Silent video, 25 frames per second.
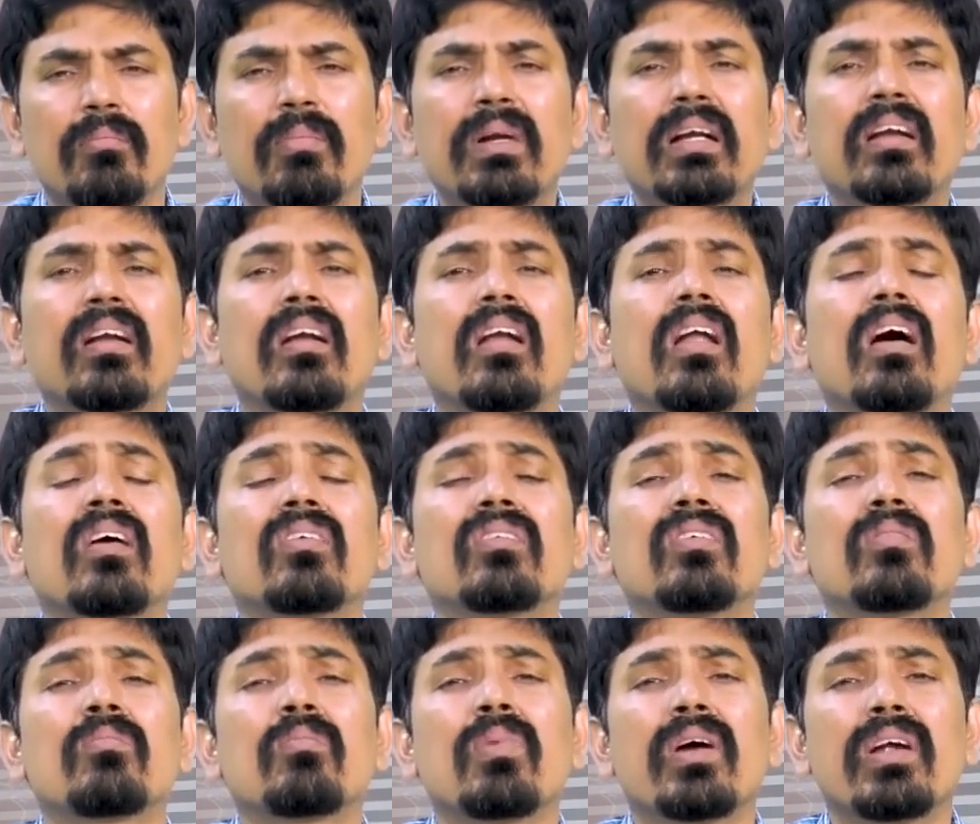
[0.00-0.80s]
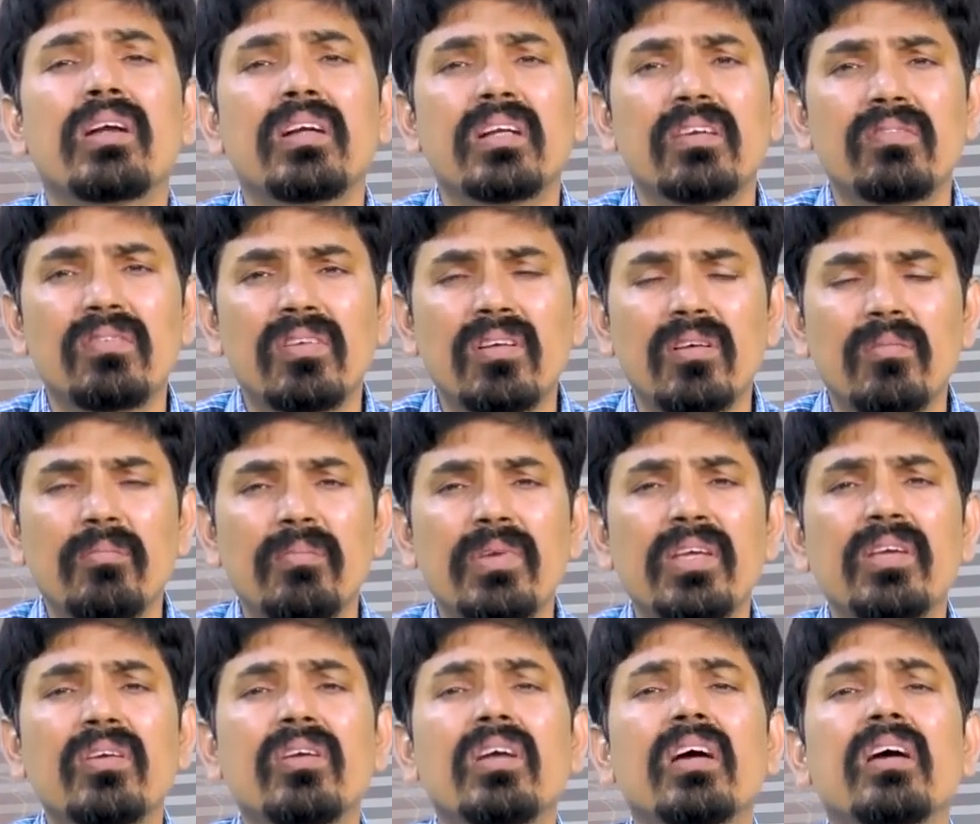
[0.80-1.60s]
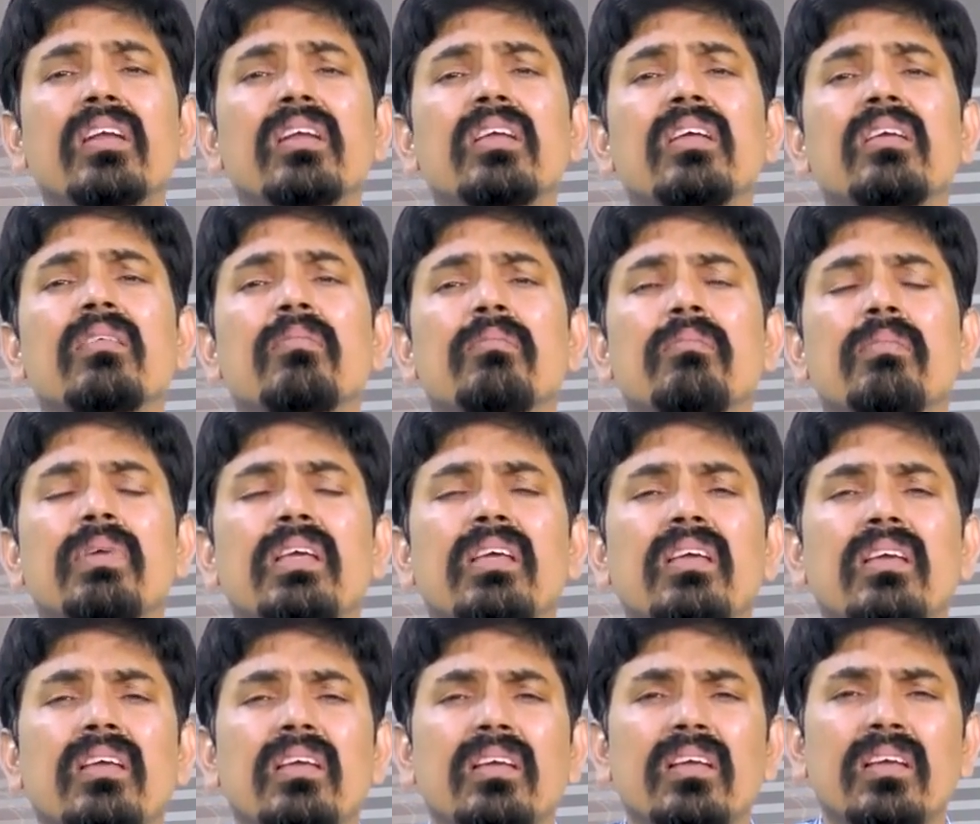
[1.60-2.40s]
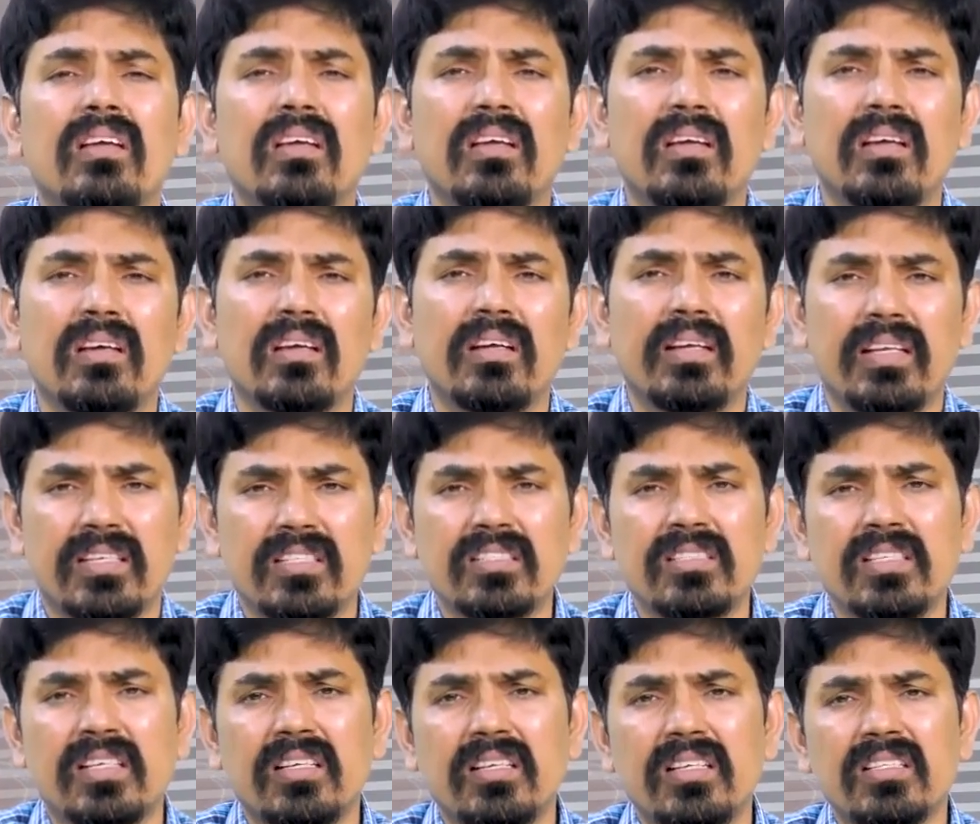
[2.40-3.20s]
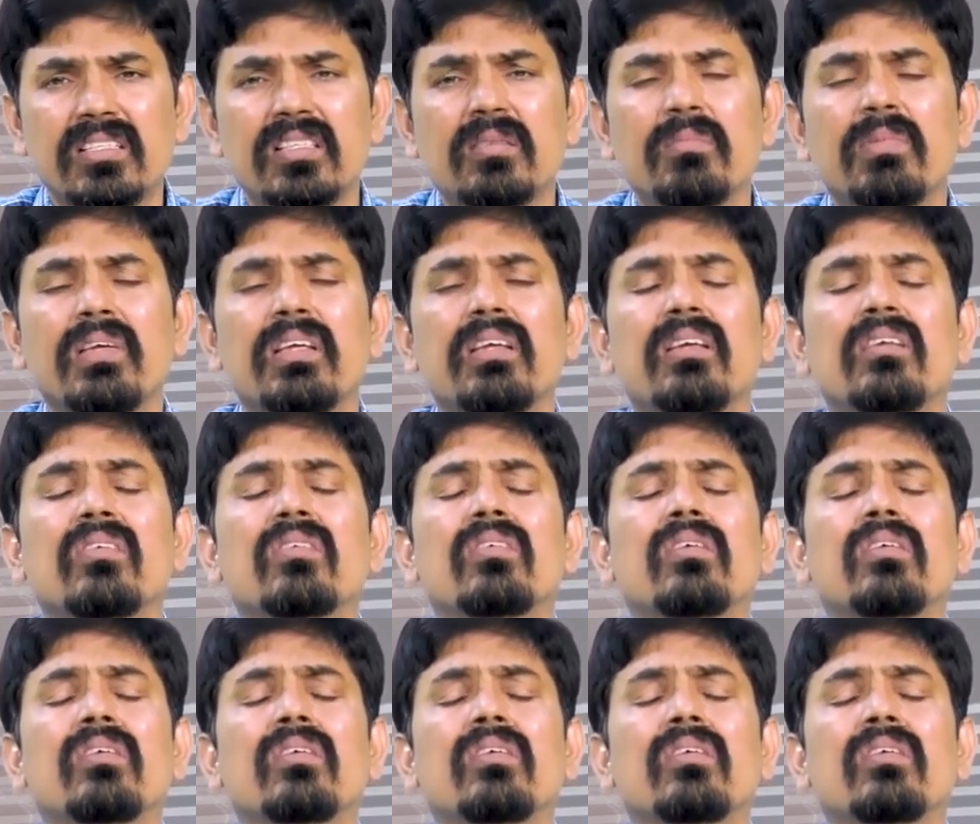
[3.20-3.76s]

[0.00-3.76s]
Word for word: బట్ లాంగ్ టర్మ్ పాయింట్ ఆఫ్లో మీకు కానీ మీ నెక్స్ట్ జనరేషన్ మీ